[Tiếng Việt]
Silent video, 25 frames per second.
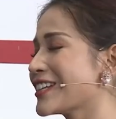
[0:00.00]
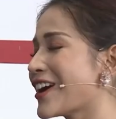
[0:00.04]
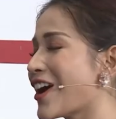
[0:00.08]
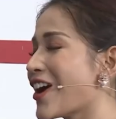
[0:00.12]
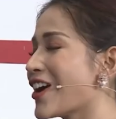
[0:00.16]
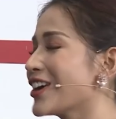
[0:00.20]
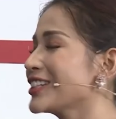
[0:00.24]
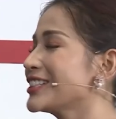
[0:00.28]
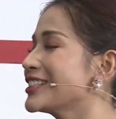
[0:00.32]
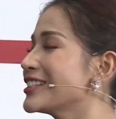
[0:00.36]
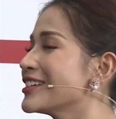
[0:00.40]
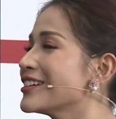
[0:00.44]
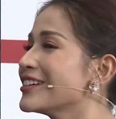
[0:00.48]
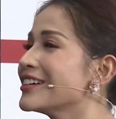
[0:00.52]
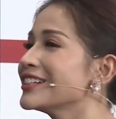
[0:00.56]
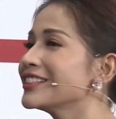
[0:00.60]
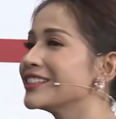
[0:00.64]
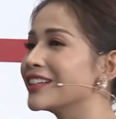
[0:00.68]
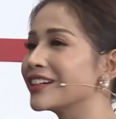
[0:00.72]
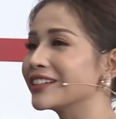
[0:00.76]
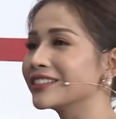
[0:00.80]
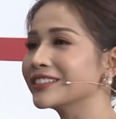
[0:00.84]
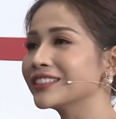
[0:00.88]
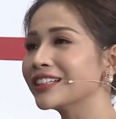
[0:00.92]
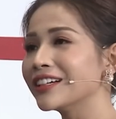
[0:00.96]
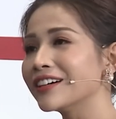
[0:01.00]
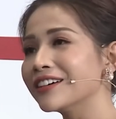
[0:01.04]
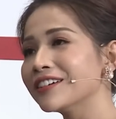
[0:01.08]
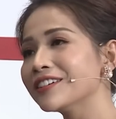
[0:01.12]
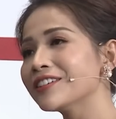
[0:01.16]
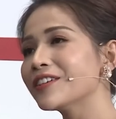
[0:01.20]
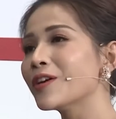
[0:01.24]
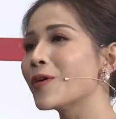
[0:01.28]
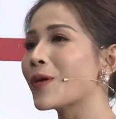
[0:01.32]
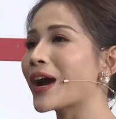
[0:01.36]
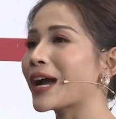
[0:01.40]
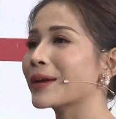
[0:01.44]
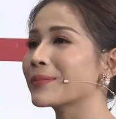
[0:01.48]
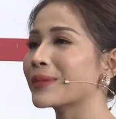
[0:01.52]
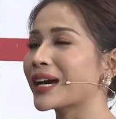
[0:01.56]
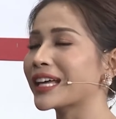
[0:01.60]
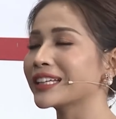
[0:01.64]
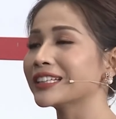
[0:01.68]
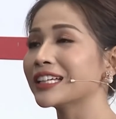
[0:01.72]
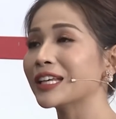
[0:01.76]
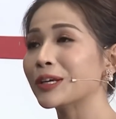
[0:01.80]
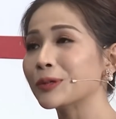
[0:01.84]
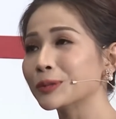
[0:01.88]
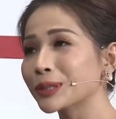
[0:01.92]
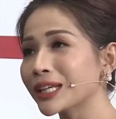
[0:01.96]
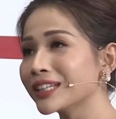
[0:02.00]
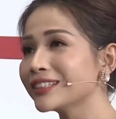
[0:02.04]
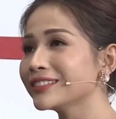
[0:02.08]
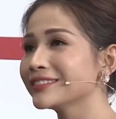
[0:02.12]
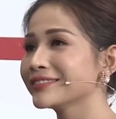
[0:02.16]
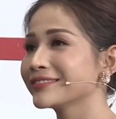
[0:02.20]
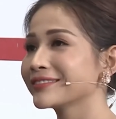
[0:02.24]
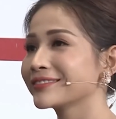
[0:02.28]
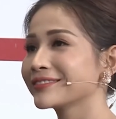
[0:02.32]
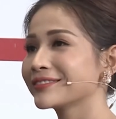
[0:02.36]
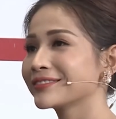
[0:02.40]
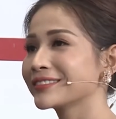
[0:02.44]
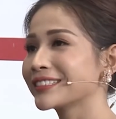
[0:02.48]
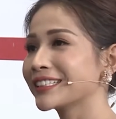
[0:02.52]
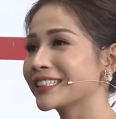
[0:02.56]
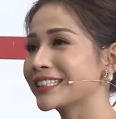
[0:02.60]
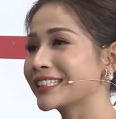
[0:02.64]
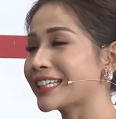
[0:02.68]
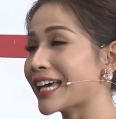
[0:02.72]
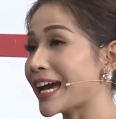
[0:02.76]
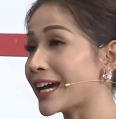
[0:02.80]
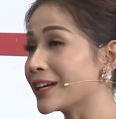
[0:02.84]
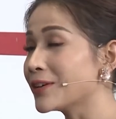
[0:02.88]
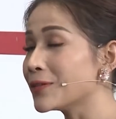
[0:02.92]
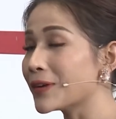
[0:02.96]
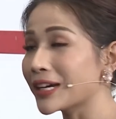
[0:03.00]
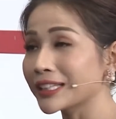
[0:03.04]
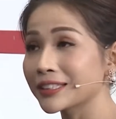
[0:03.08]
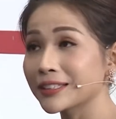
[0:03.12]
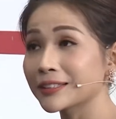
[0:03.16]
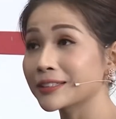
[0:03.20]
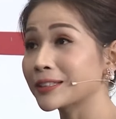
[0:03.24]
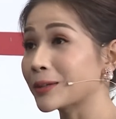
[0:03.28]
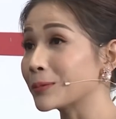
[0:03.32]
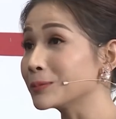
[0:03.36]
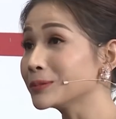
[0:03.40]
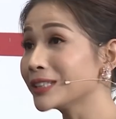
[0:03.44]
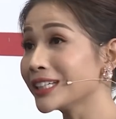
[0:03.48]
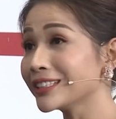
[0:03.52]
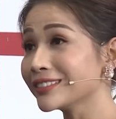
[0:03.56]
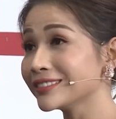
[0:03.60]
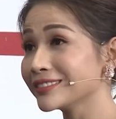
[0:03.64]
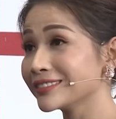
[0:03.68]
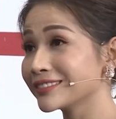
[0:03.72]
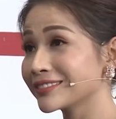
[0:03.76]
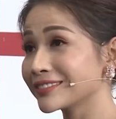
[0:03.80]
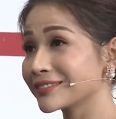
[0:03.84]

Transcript: Nó chứa những thứ đồ ăn mà anh yêu thích Cả đồ ăn anh không thích